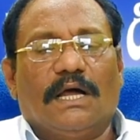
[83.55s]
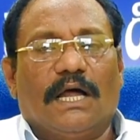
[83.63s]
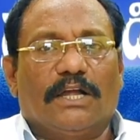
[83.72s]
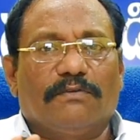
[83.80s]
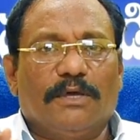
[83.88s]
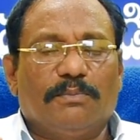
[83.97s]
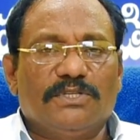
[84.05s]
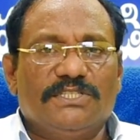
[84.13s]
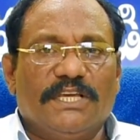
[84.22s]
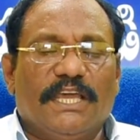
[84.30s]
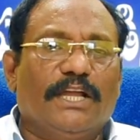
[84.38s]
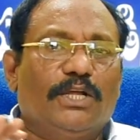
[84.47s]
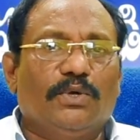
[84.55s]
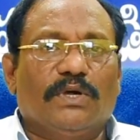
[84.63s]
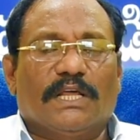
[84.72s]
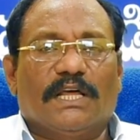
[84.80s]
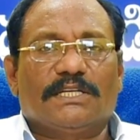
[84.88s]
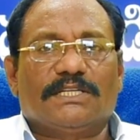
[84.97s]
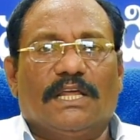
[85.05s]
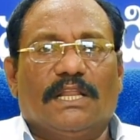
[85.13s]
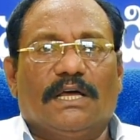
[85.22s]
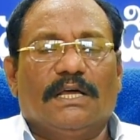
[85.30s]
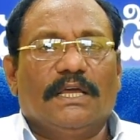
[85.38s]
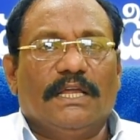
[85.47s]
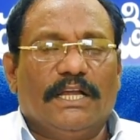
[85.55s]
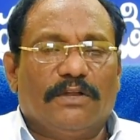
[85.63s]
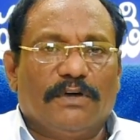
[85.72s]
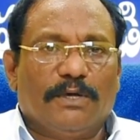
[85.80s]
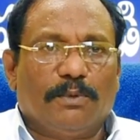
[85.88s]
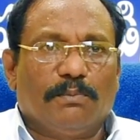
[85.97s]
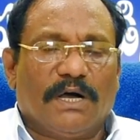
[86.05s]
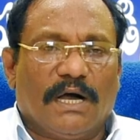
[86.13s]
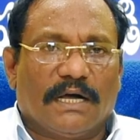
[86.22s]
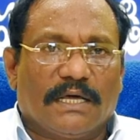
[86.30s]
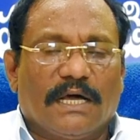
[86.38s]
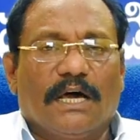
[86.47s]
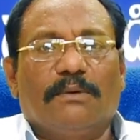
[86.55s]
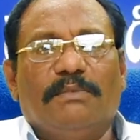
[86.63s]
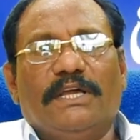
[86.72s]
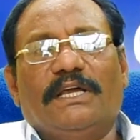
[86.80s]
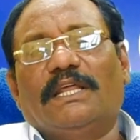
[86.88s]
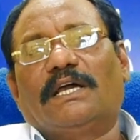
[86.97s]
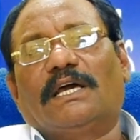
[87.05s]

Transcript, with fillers: అటువైపు జేఎన్టీయు కళాశాల ఇటువైపు మా అగ్రహారం డిగ్రీ